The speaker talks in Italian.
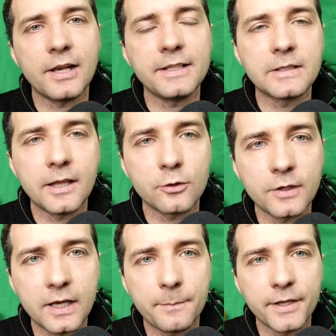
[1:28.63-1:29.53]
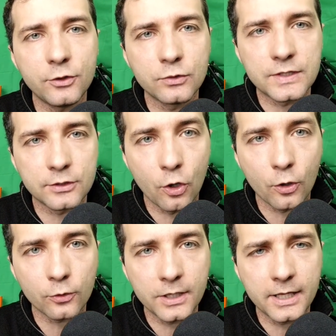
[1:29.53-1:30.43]
all'interno della pagliuzza
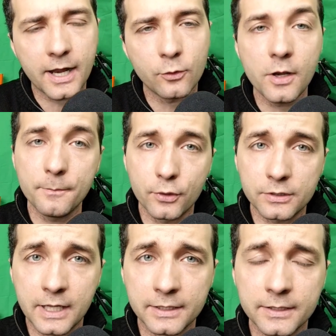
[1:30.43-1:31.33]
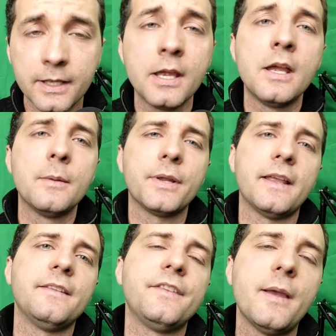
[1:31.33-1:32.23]
d'oro del granule è importante,
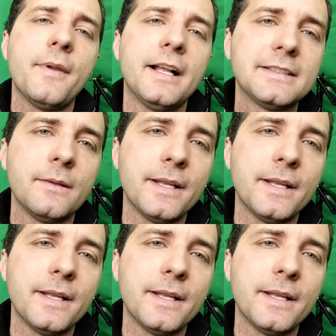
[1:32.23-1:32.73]
perché insieme ad altri